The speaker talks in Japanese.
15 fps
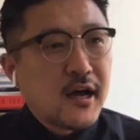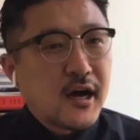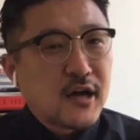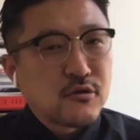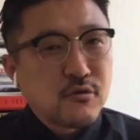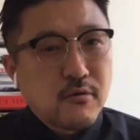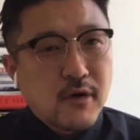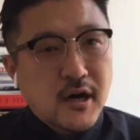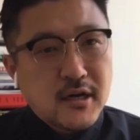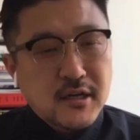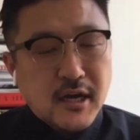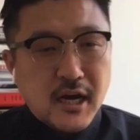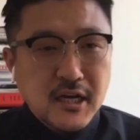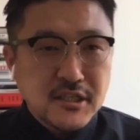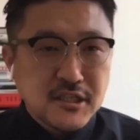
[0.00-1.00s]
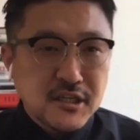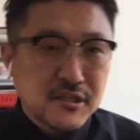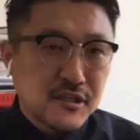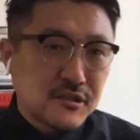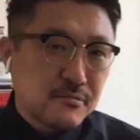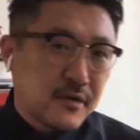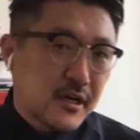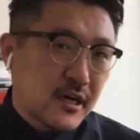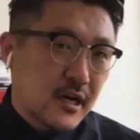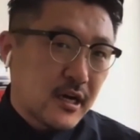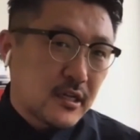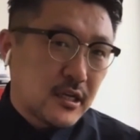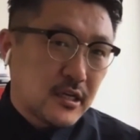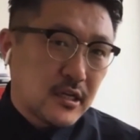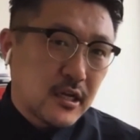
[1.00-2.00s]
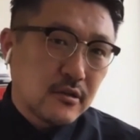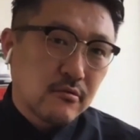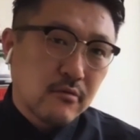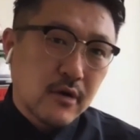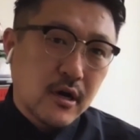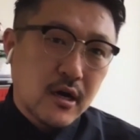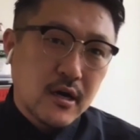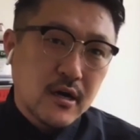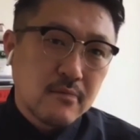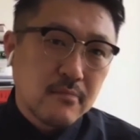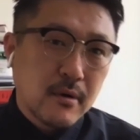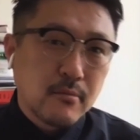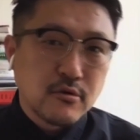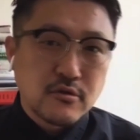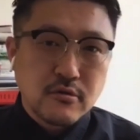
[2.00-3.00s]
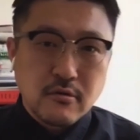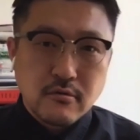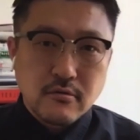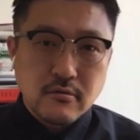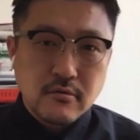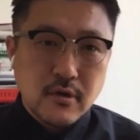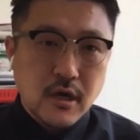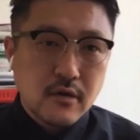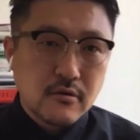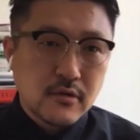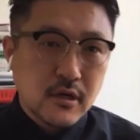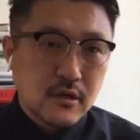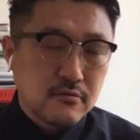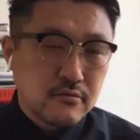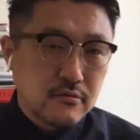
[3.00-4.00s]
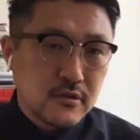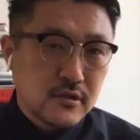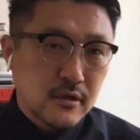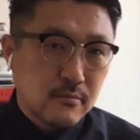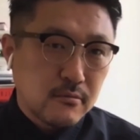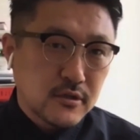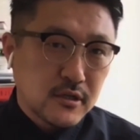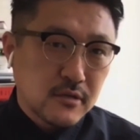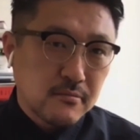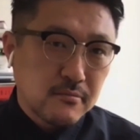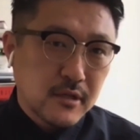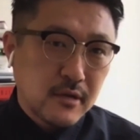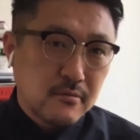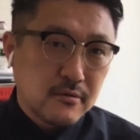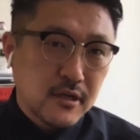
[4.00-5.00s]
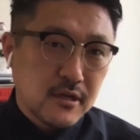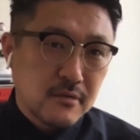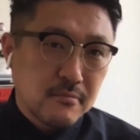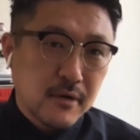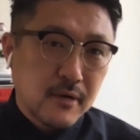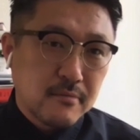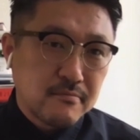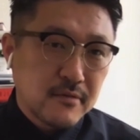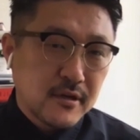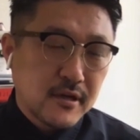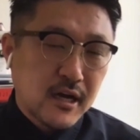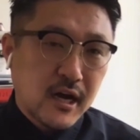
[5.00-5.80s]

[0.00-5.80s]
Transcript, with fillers: あとは会社説明会ができないとか、まあもちろん、あの、さっき古市さんもおっしゃってたみたいに、まあ、